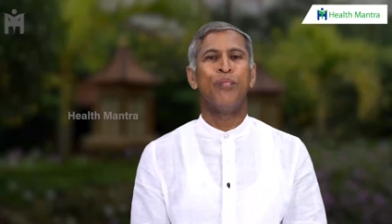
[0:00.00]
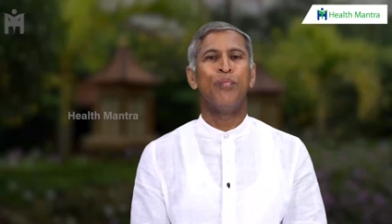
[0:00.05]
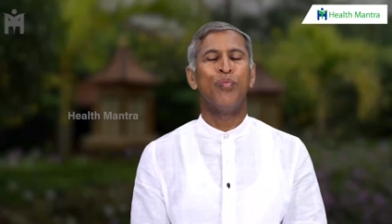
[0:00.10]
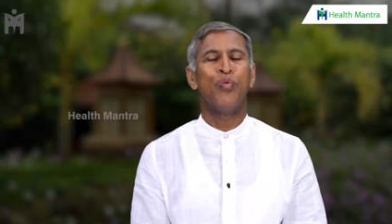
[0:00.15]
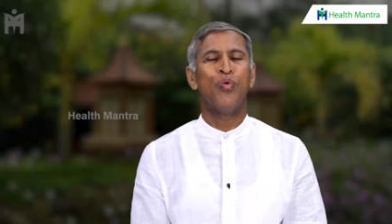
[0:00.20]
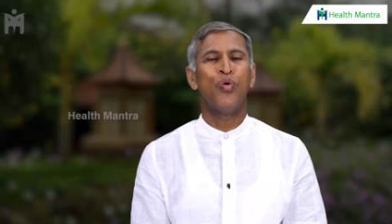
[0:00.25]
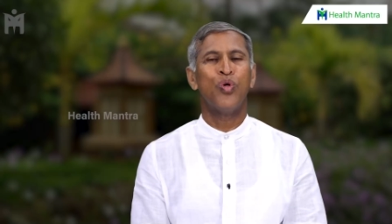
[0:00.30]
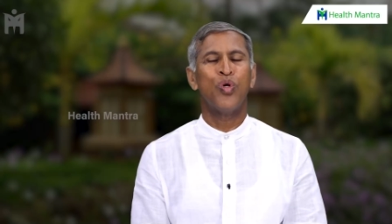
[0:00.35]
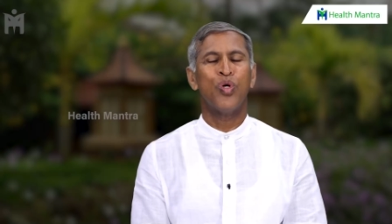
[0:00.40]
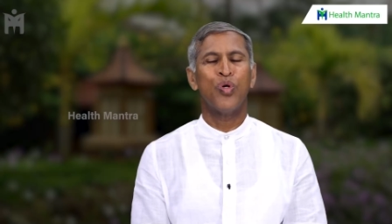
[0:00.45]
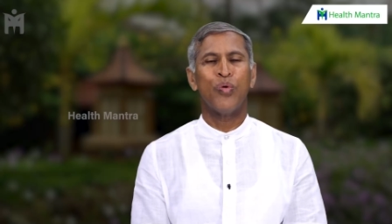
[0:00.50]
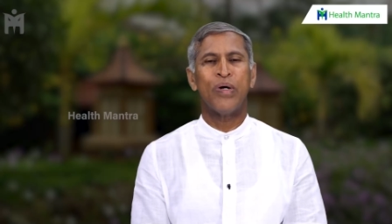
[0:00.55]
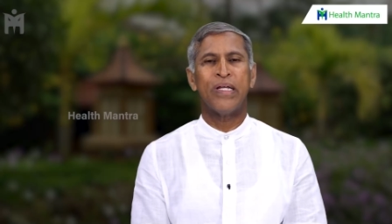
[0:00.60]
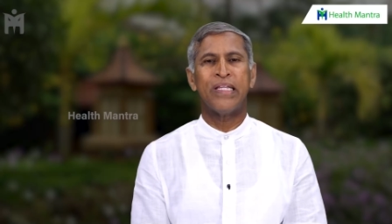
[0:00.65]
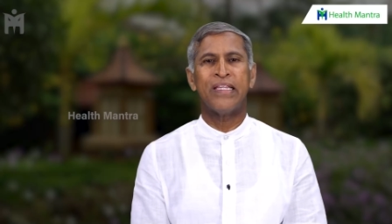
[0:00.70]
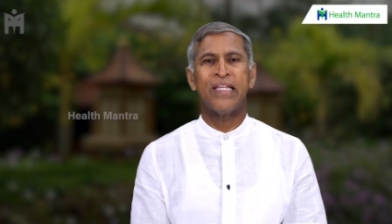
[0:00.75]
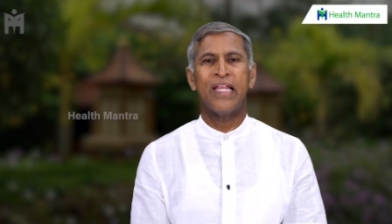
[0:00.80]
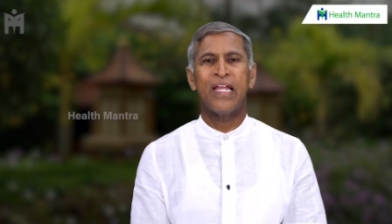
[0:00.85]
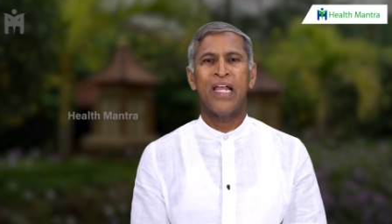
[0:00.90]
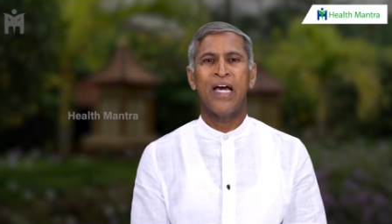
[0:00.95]
మూడు
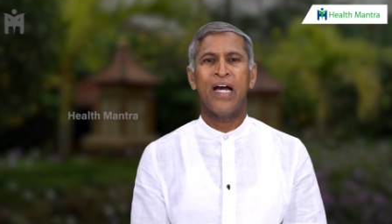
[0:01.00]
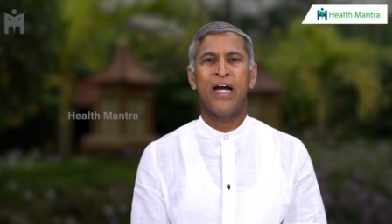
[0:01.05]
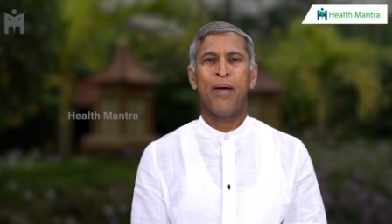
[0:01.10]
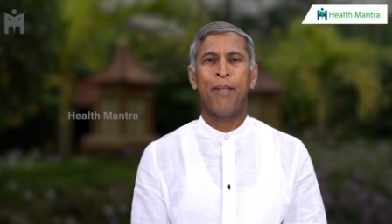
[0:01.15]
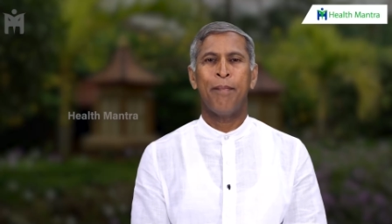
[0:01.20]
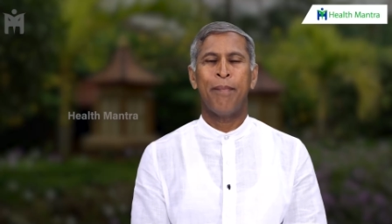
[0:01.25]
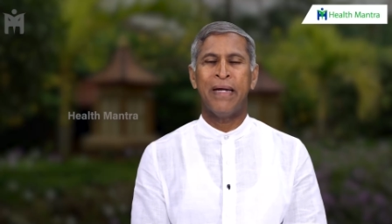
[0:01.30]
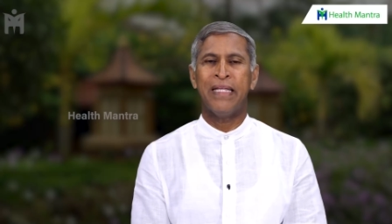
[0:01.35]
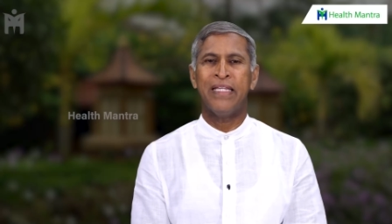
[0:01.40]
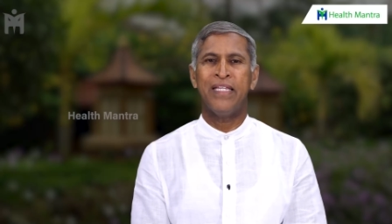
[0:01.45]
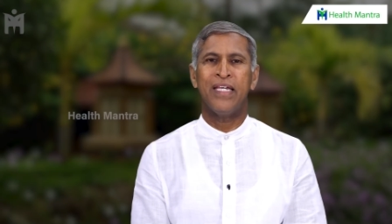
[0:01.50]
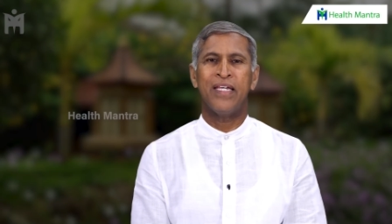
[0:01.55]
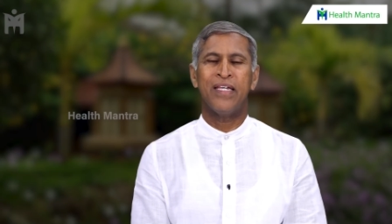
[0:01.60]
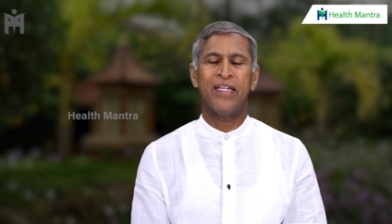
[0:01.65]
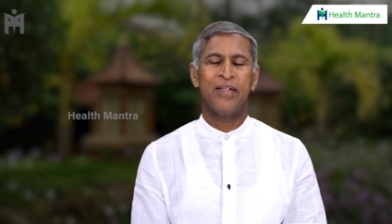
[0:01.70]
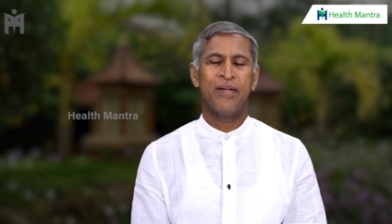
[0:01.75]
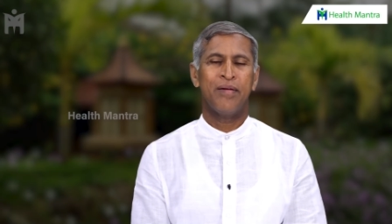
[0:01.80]
వందల పది